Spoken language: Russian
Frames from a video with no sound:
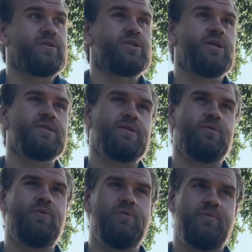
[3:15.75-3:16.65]
сейчас
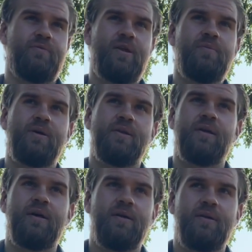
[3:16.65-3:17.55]
такое время,
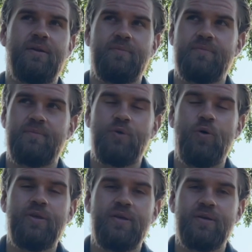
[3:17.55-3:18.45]
когда
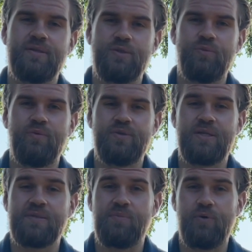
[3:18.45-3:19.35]
многие задумываются
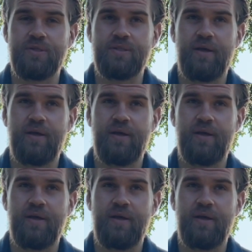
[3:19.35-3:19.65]
о спорте,